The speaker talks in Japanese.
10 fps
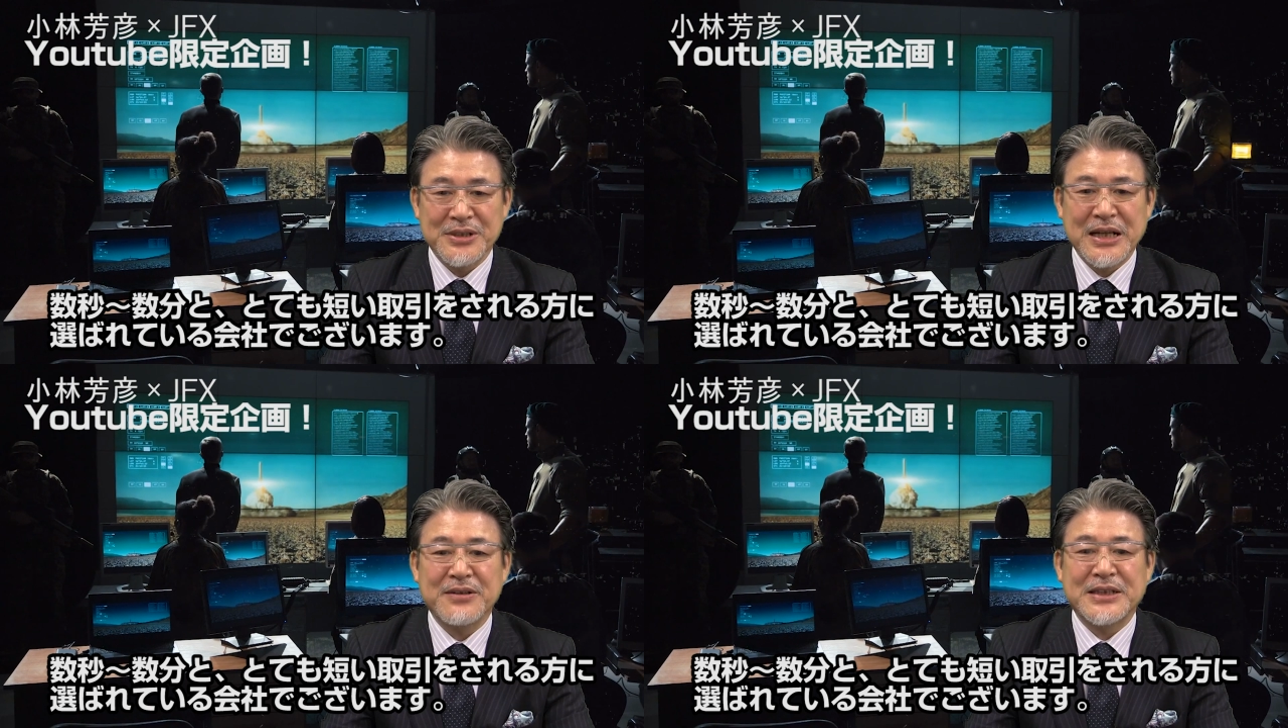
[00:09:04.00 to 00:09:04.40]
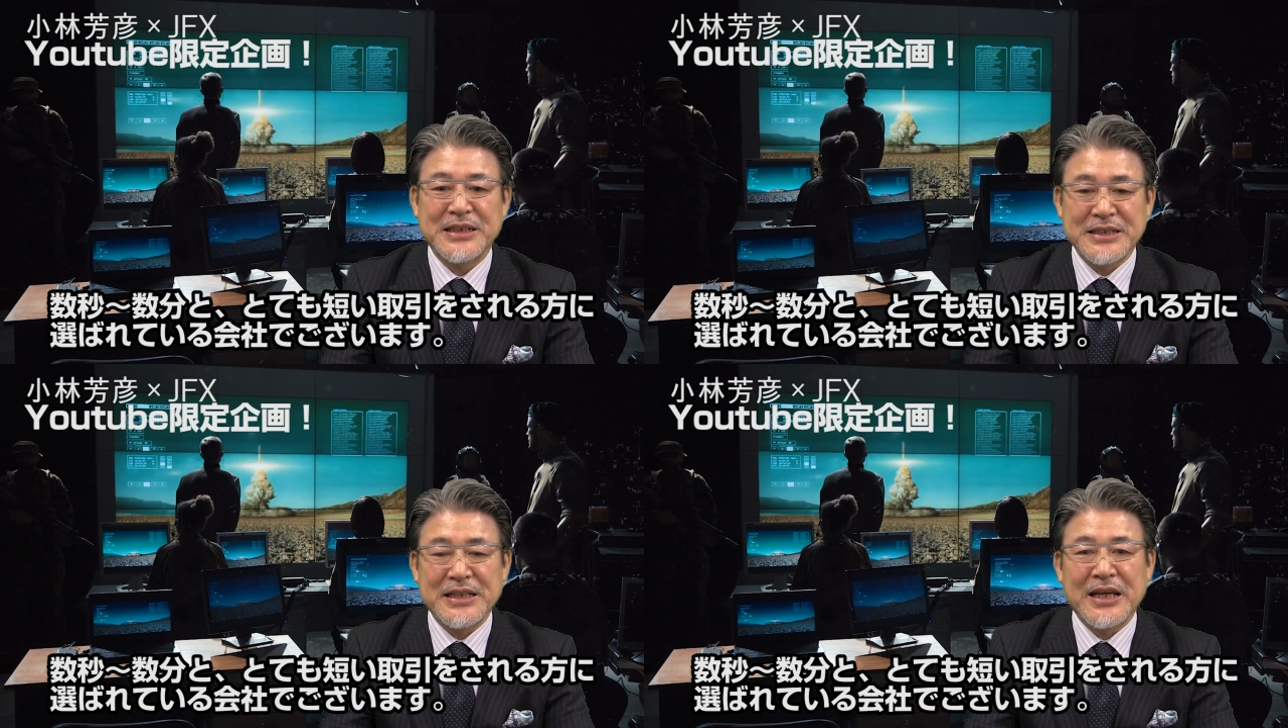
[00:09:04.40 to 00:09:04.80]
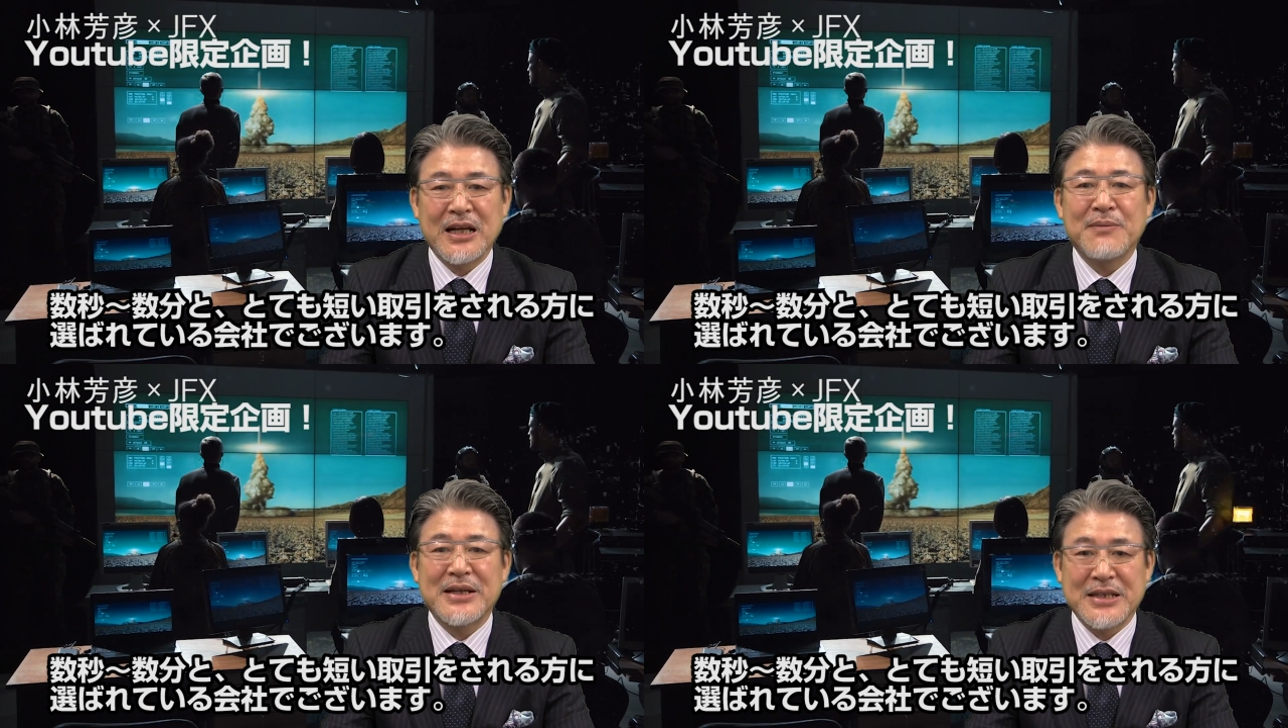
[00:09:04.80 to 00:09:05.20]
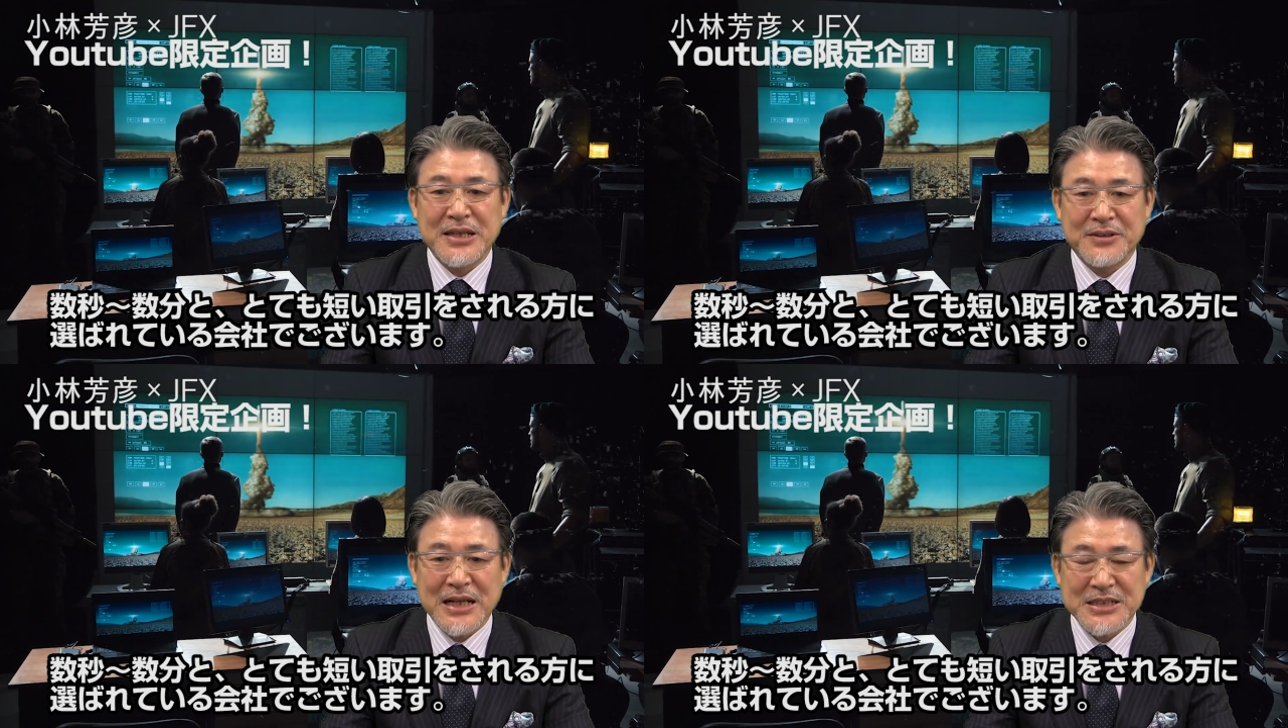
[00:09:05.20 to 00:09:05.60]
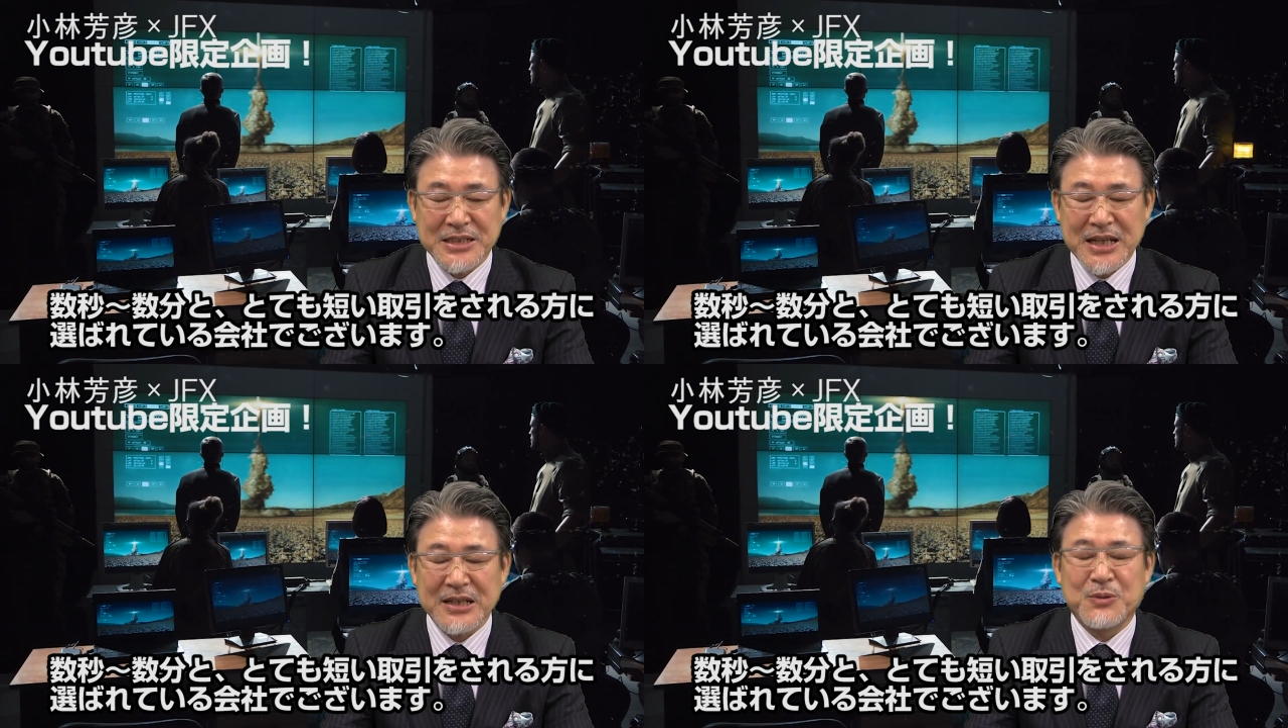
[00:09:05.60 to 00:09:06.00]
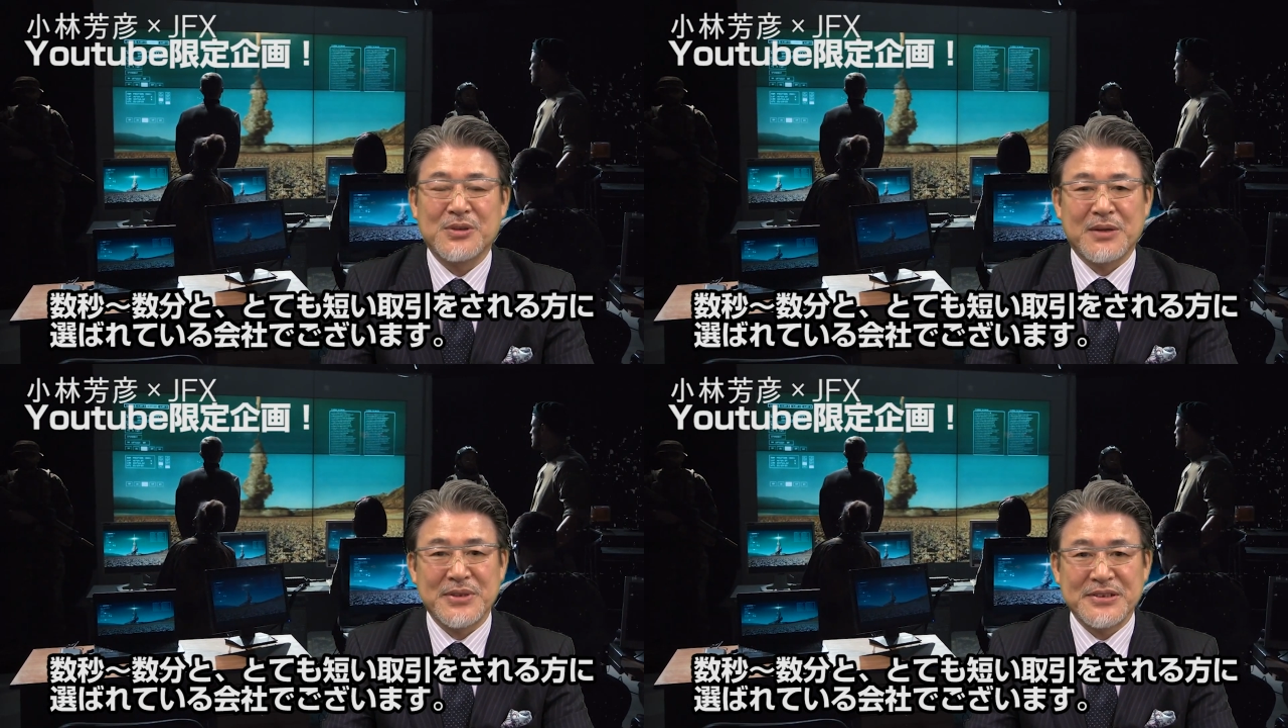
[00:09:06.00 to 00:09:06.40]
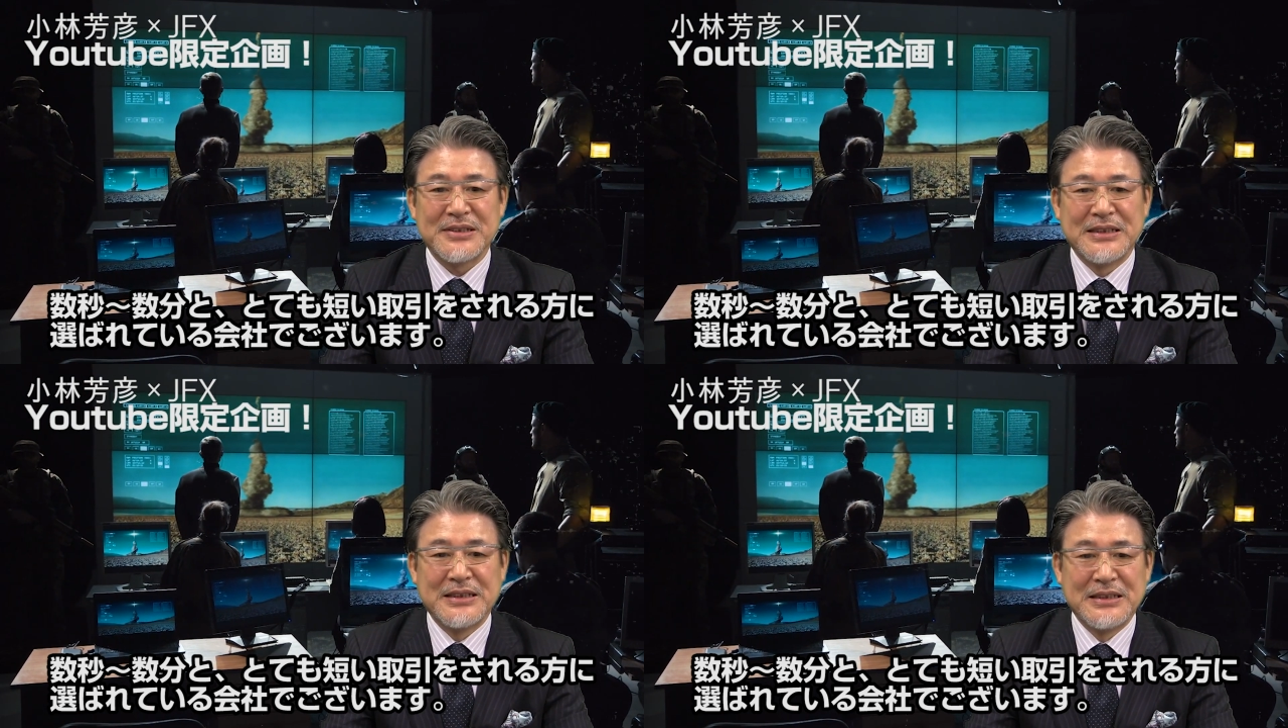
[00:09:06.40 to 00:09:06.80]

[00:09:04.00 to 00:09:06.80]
をされる方に選ばれている会社でございます。